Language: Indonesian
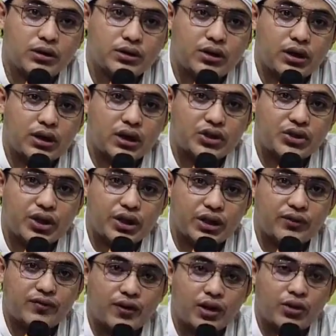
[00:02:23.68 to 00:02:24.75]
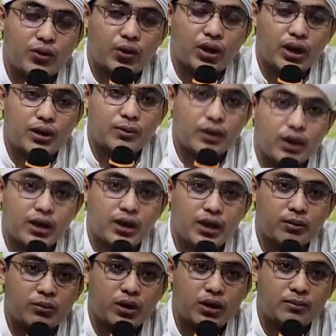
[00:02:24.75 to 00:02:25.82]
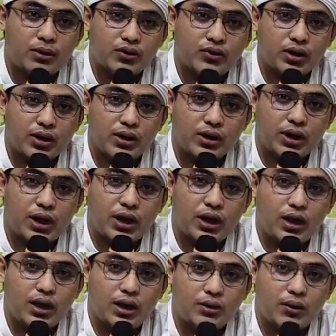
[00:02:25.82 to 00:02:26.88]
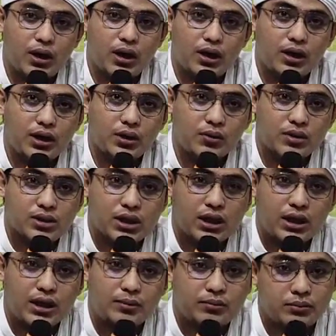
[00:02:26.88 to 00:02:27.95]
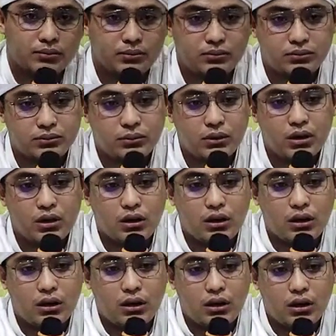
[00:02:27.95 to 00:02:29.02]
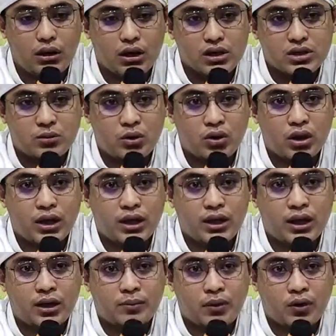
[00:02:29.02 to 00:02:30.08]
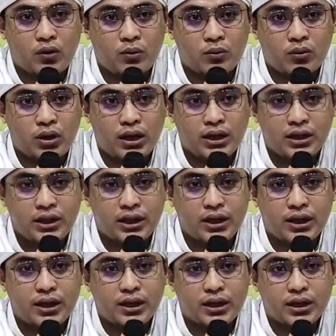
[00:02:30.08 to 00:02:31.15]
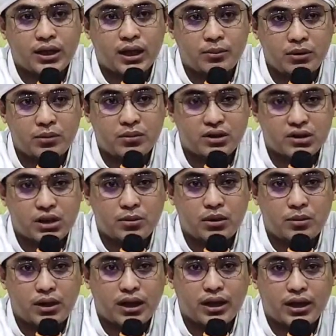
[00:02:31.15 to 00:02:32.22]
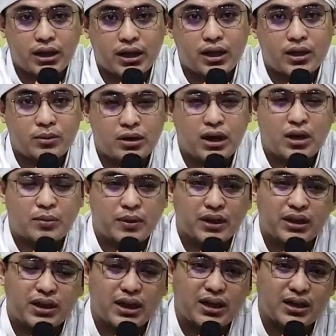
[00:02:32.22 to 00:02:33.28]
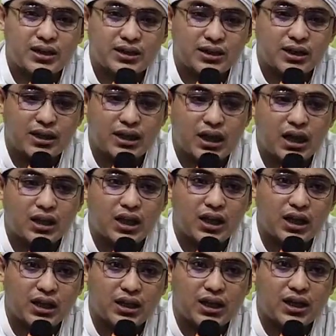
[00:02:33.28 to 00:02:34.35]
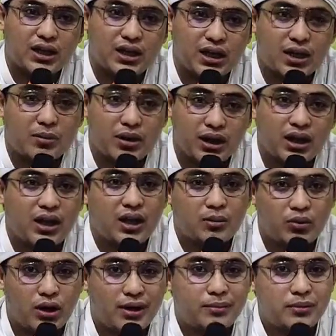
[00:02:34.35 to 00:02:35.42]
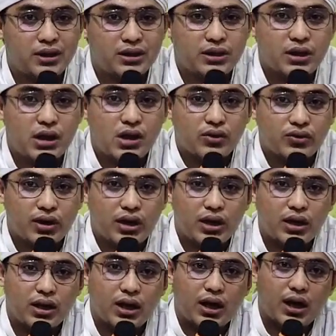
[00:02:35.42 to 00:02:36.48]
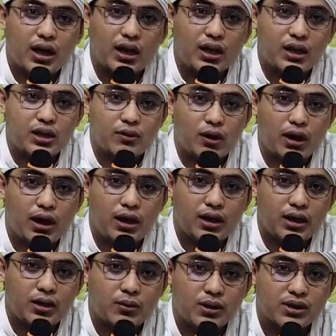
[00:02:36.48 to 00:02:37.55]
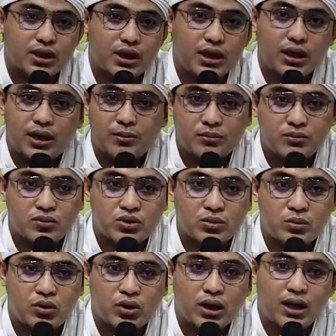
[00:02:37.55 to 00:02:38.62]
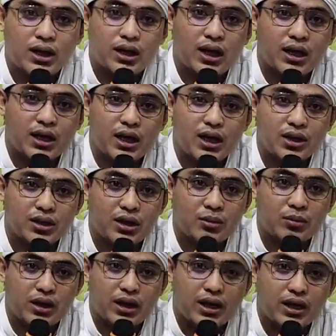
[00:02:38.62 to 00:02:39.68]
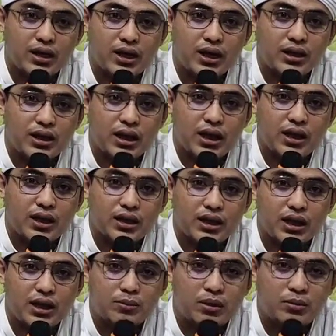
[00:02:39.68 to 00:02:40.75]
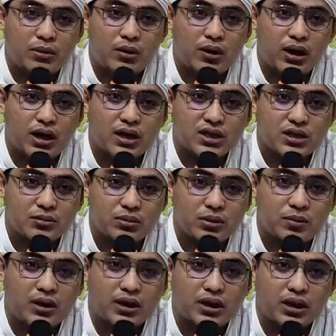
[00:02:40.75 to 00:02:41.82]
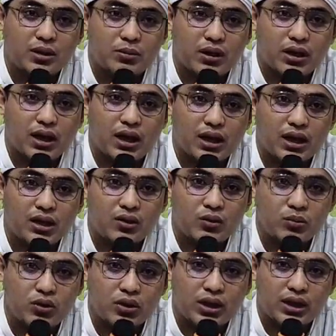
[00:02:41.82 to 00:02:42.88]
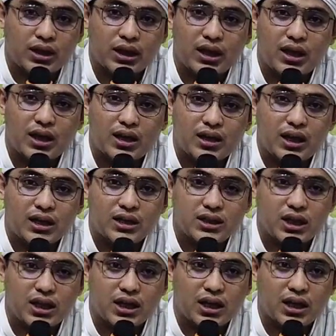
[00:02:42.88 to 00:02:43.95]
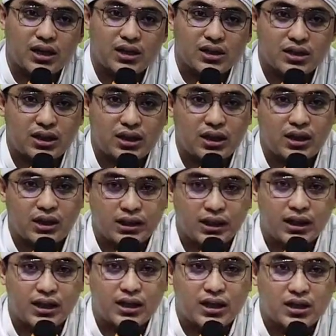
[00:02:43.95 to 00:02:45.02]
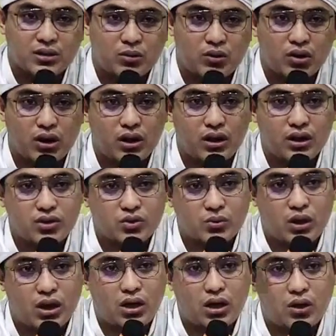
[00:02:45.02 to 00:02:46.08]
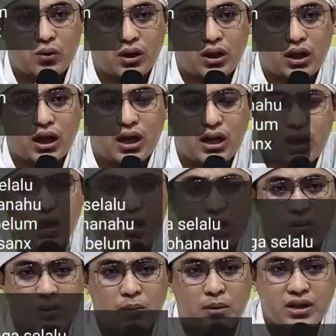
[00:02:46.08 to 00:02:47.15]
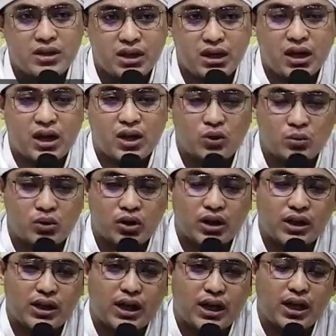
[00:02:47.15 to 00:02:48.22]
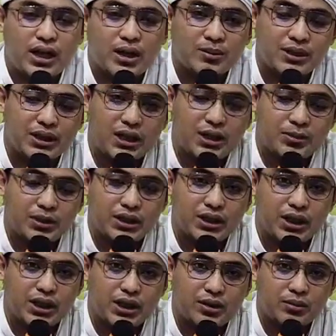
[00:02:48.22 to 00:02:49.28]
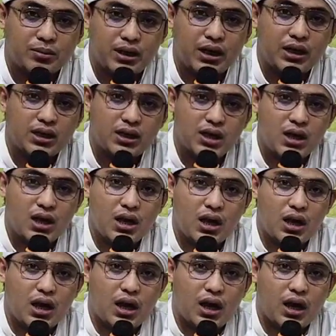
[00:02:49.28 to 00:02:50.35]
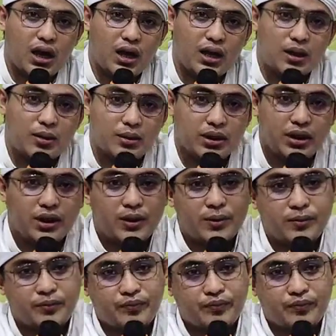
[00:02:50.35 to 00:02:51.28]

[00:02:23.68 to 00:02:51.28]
serta syarifah zuriyah baginda Muhammad sallallahu alaihi wa alihi wasallam yang semoga dengan perkumpulannya kami bersama mereka mendapatkan kedekatan kita dengan baginda Muhammad sallallahu alaihi wa alihi wasallam semoga dengan kehadiran mereka di antara kita membawakan sebab kita diberkahkan umur kita dilancarkan rezeki kita dan semoga Allah Subhanahu wa taala memanjangkan umur kita amin amin ya rabbal alamin